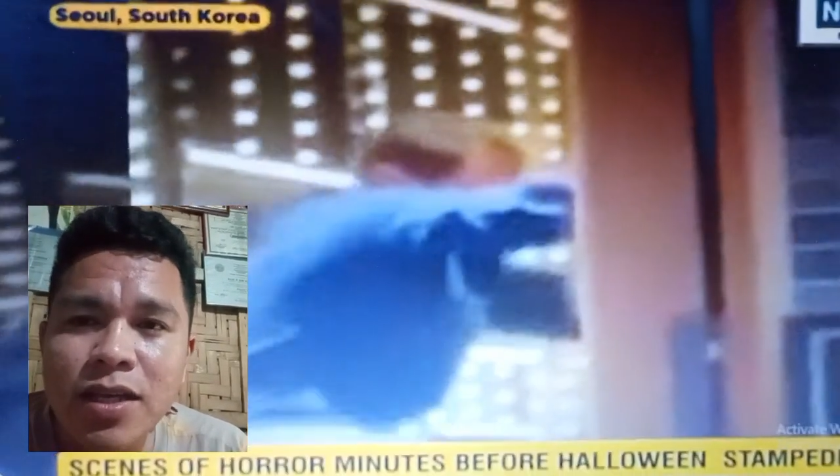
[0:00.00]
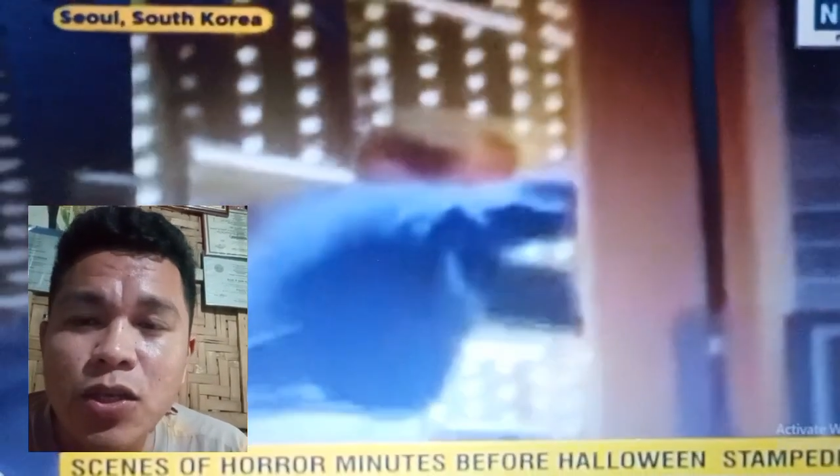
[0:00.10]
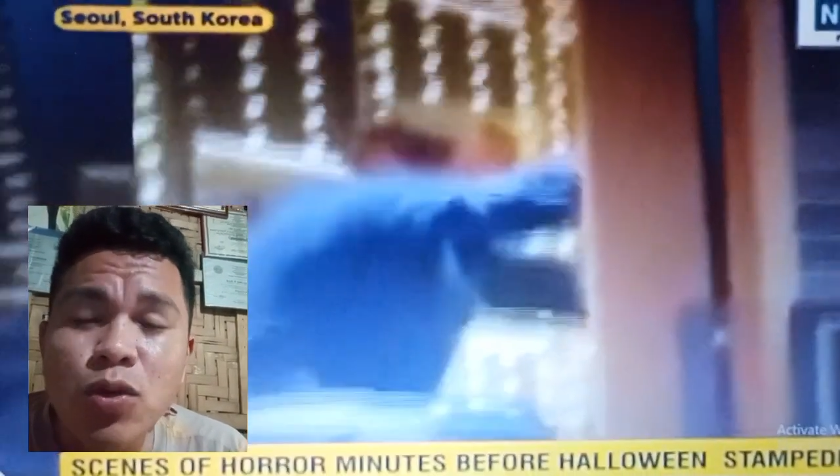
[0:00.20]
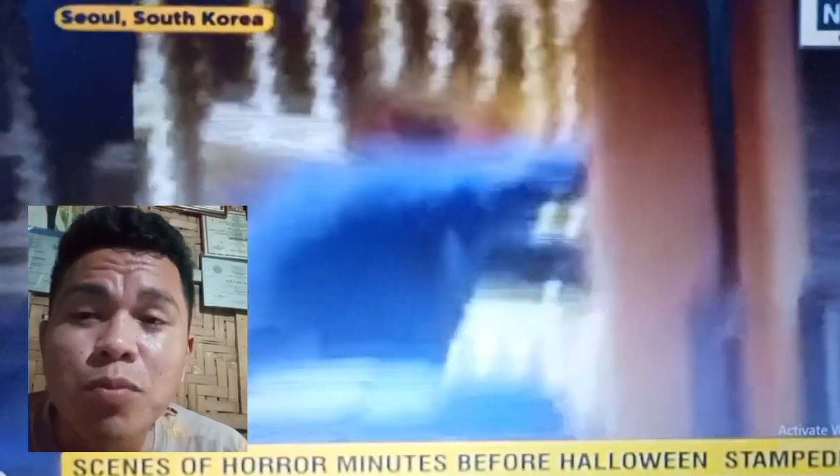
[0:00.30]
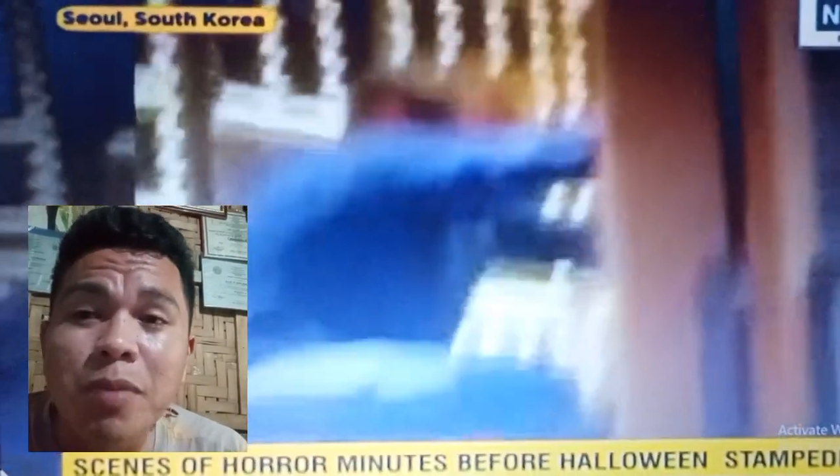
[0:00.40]

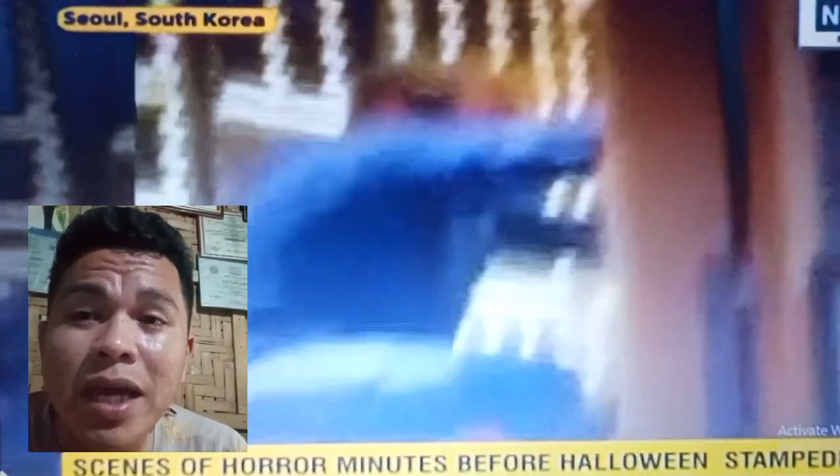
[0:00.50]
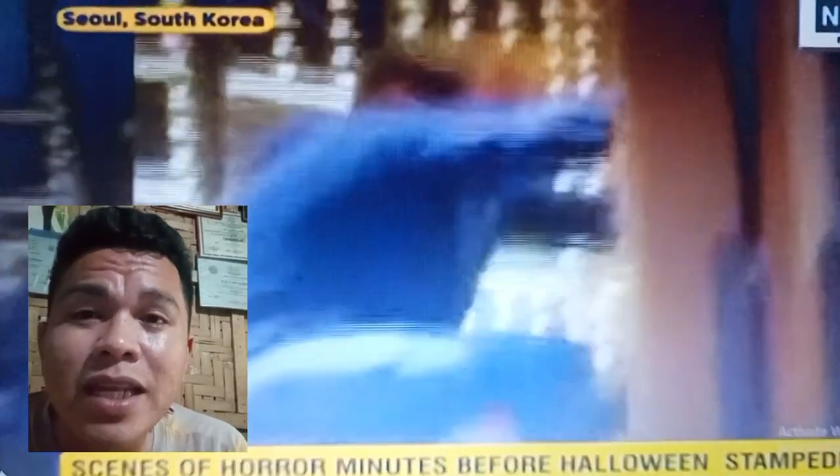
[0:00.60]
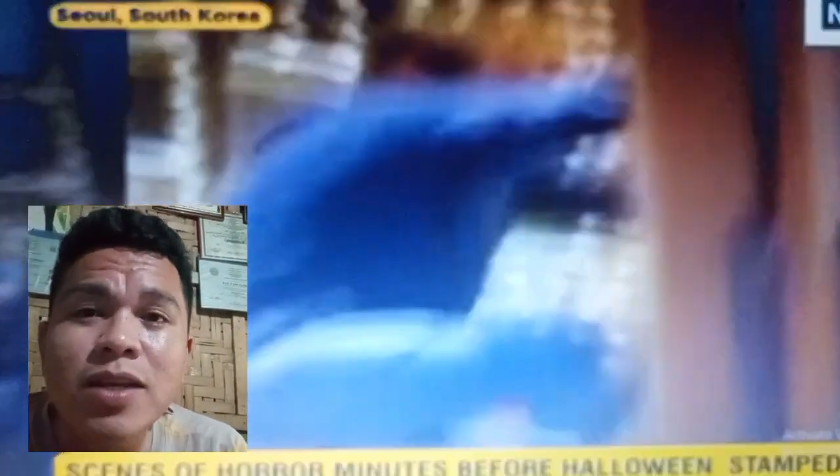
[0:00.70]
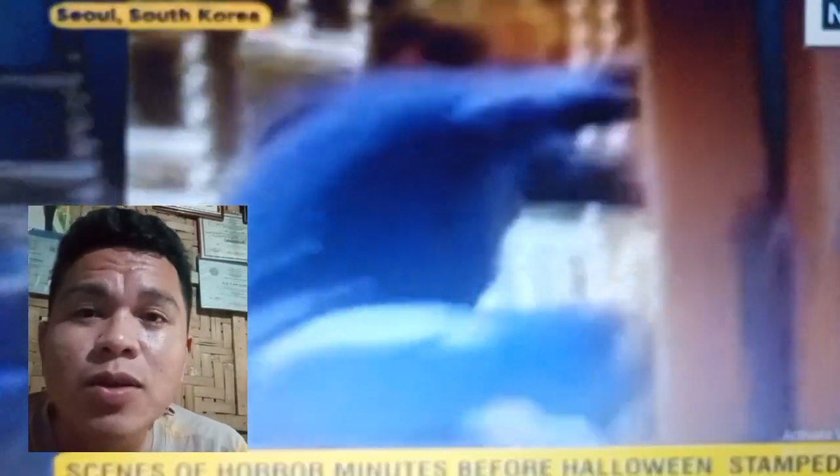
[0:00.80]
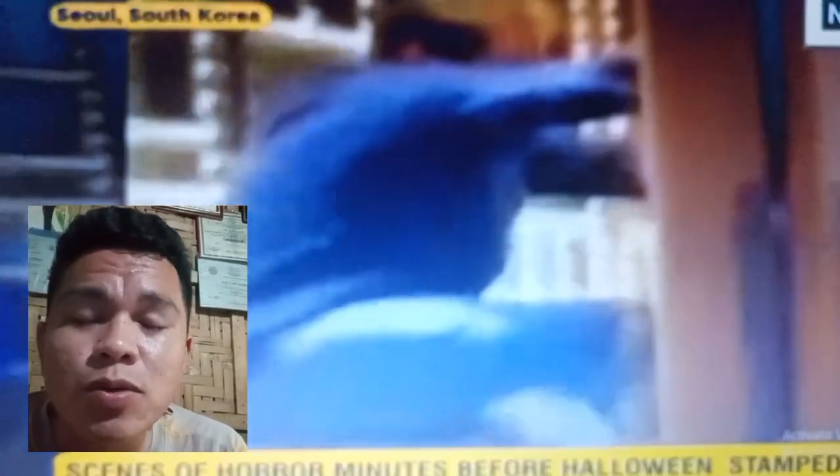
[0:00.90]
Yung
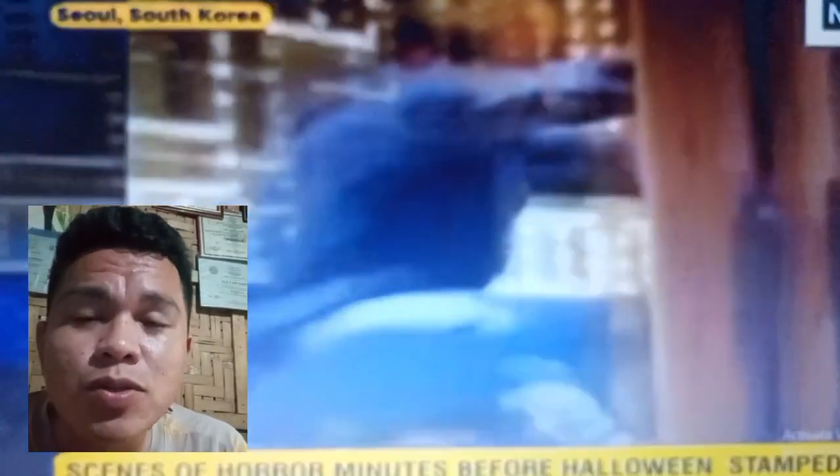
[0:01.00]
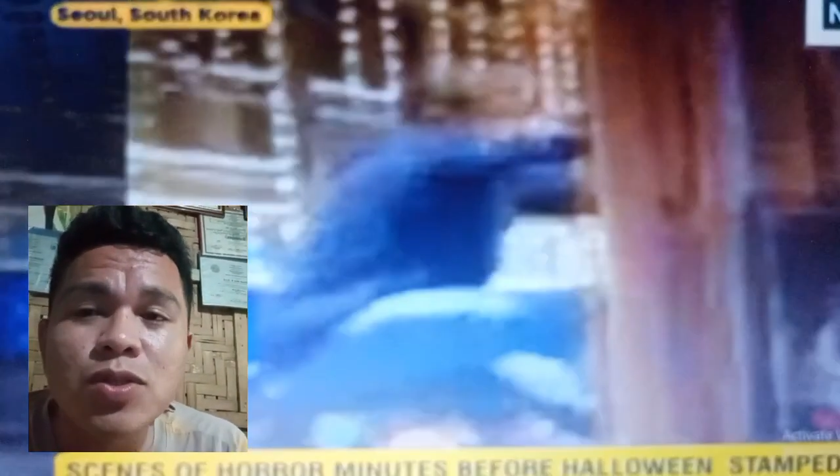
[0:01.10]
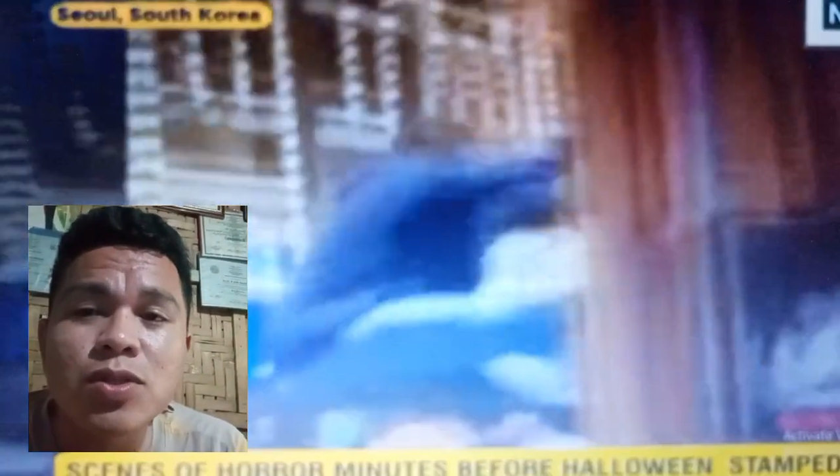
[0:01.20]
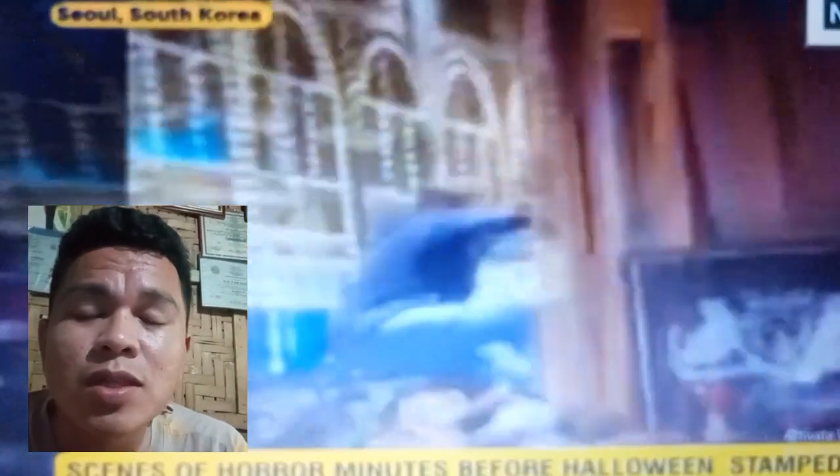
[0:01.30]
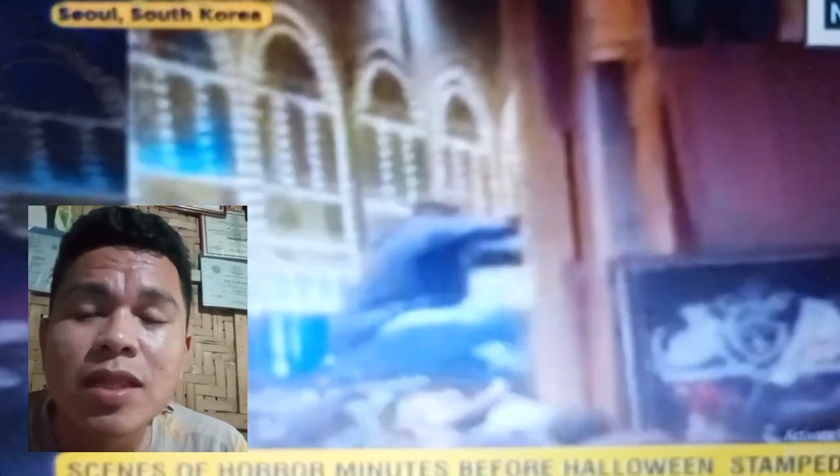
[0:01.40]
main
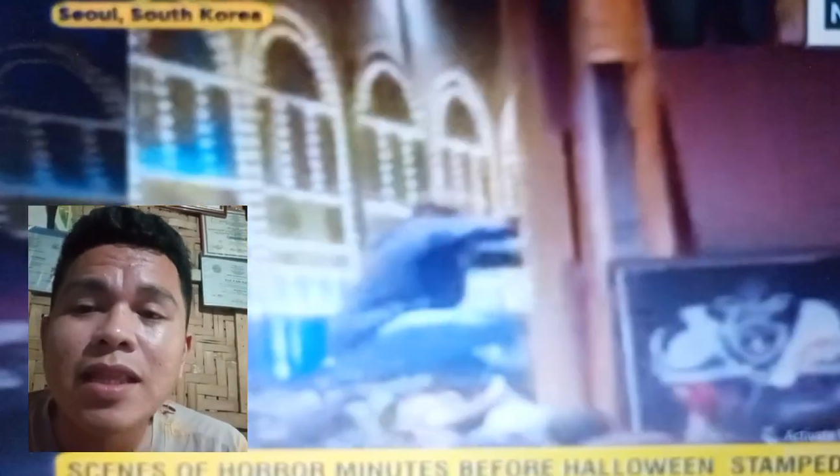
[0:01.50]
cause,